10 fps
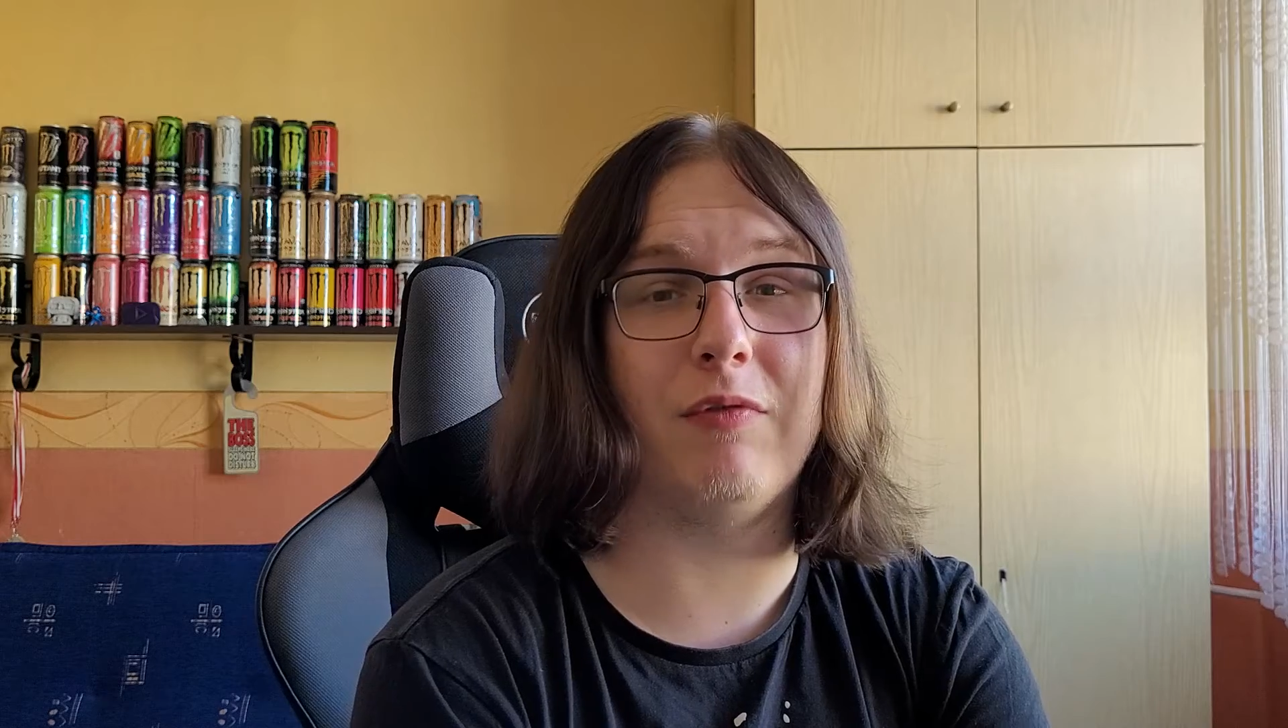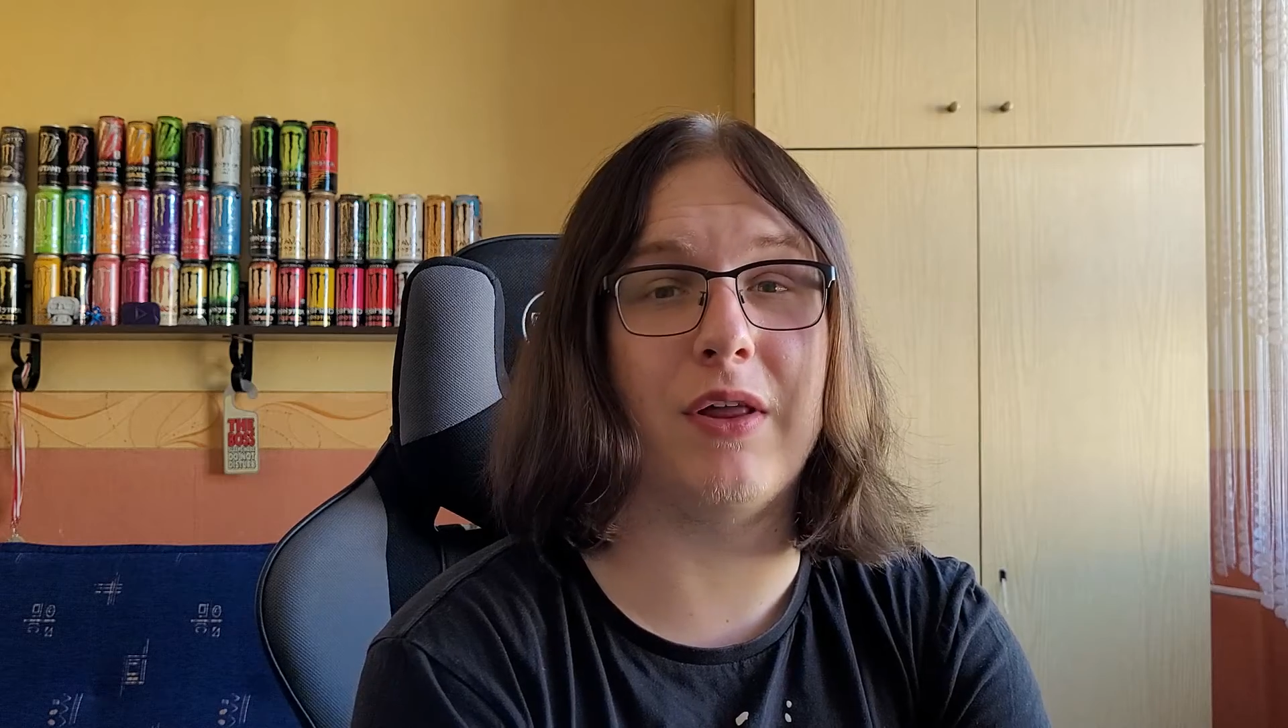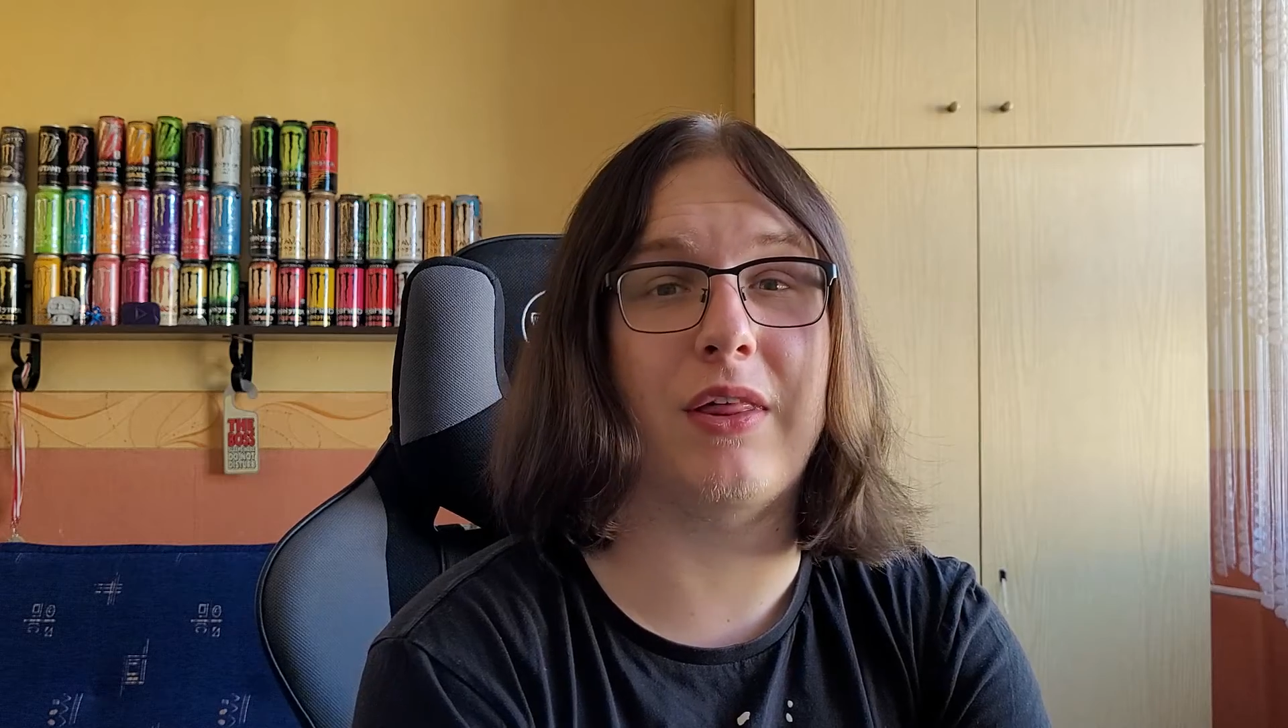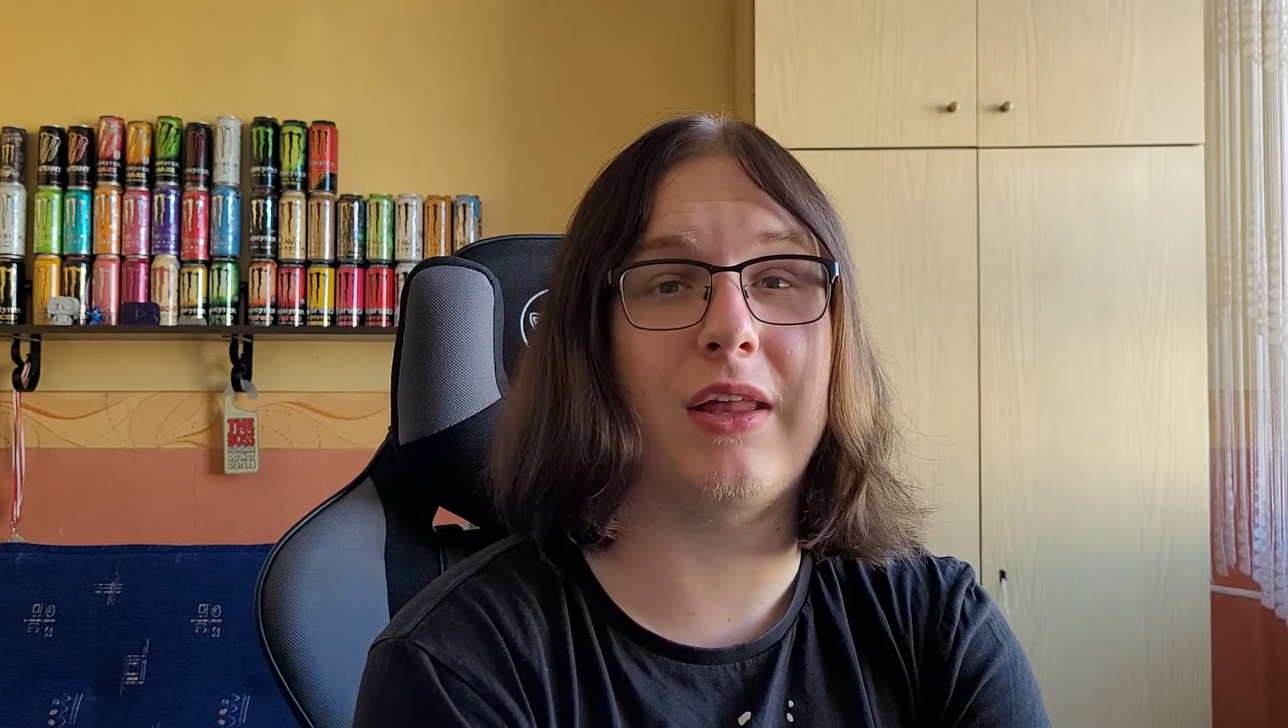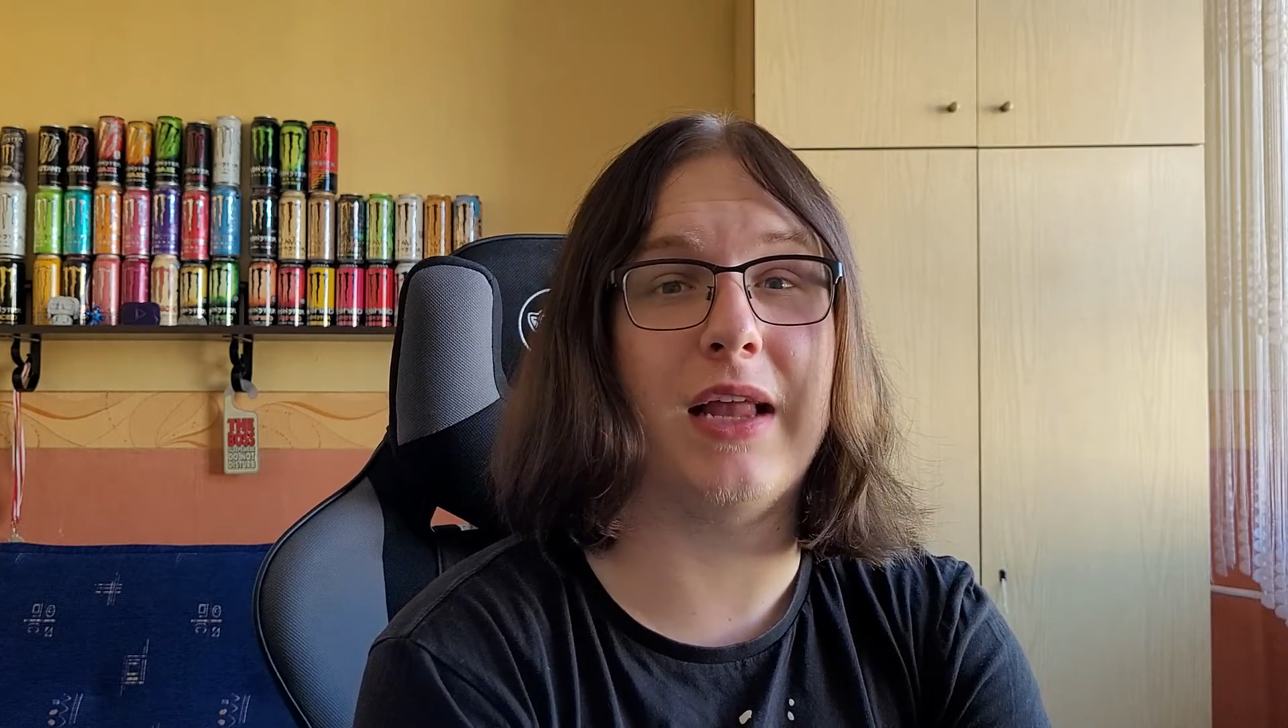
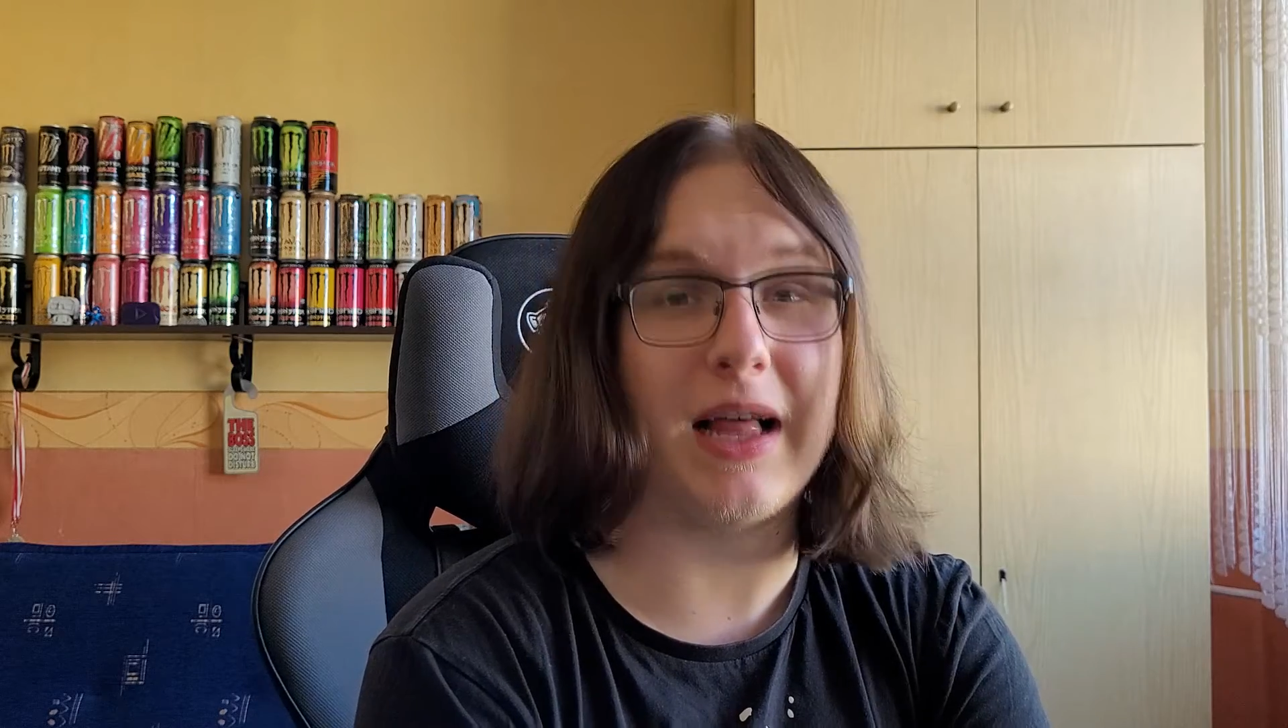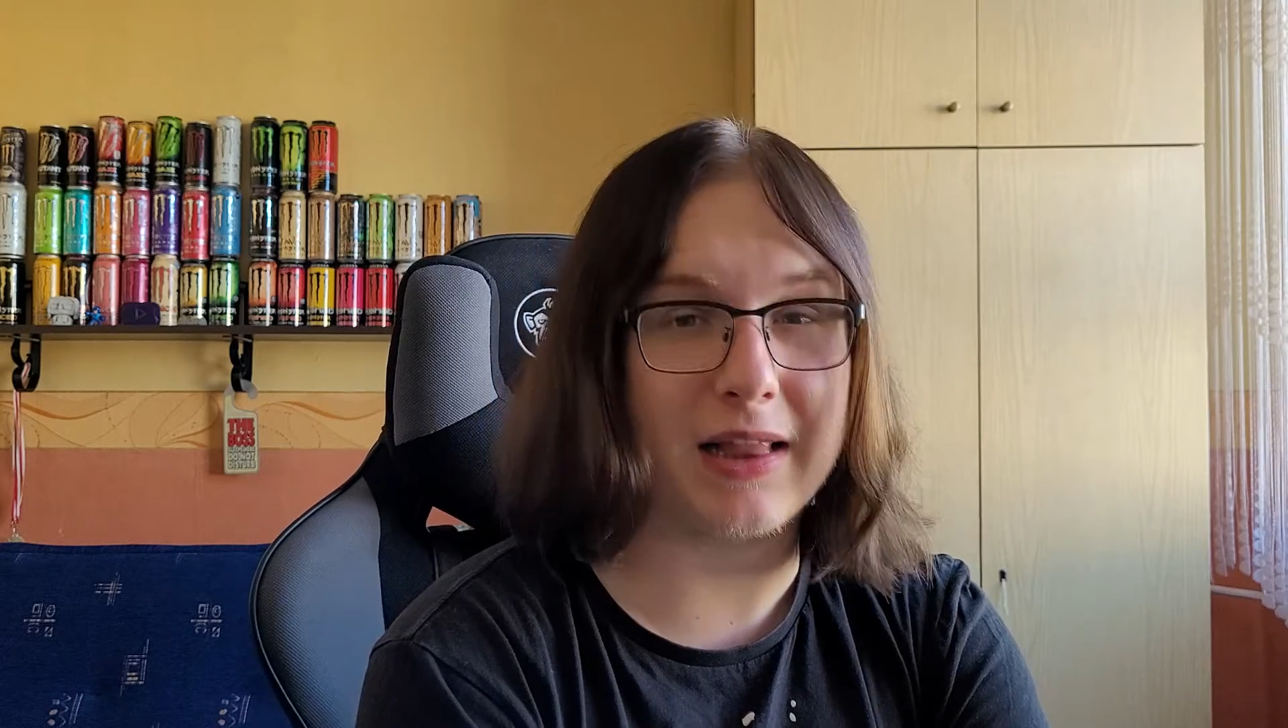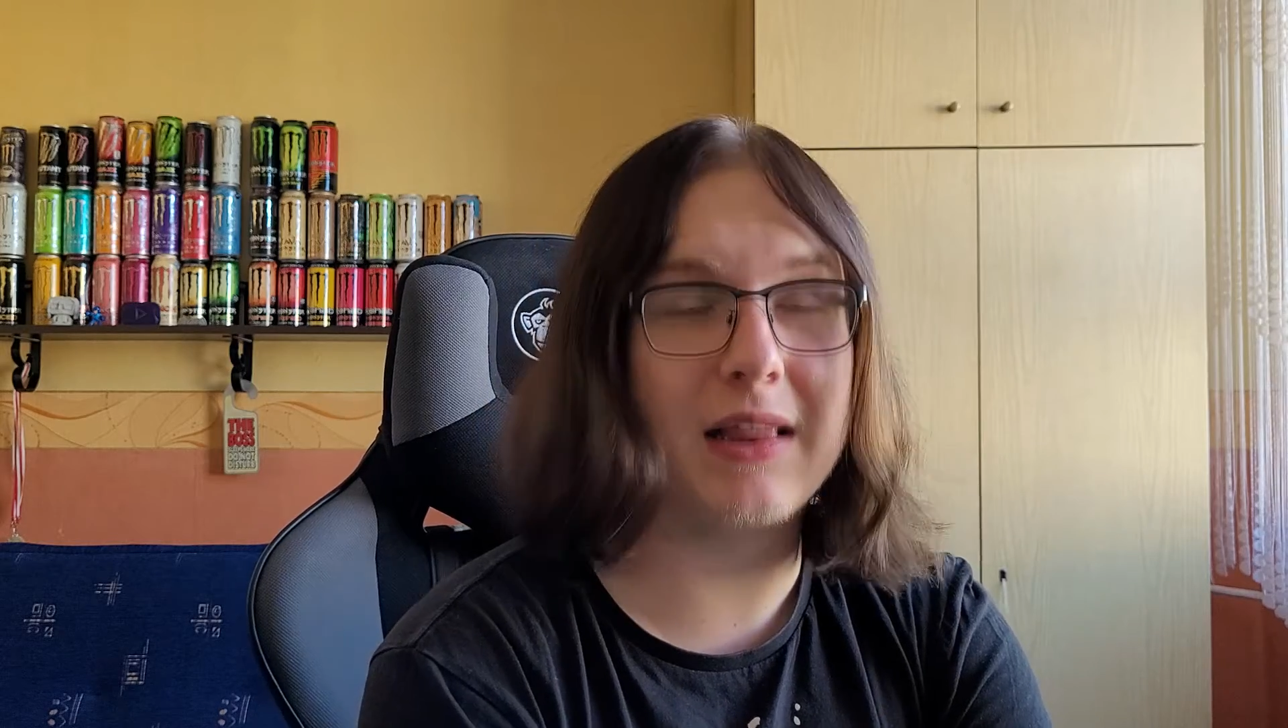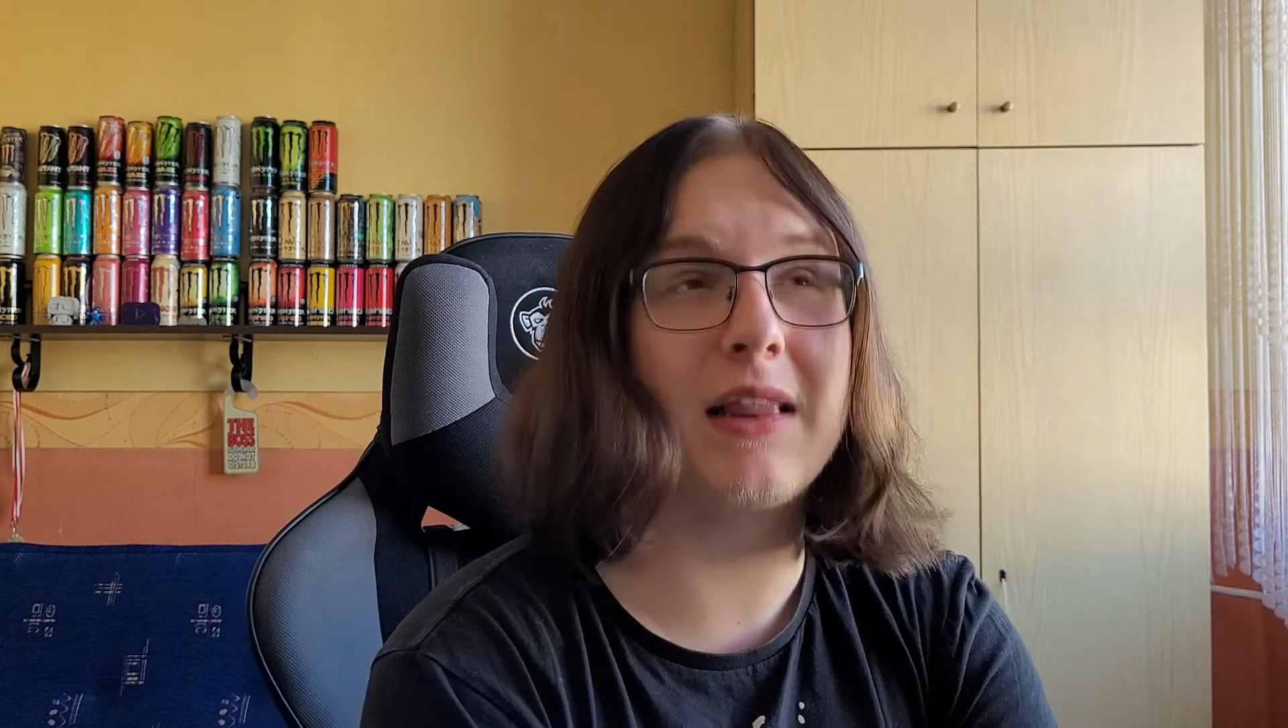właśnie na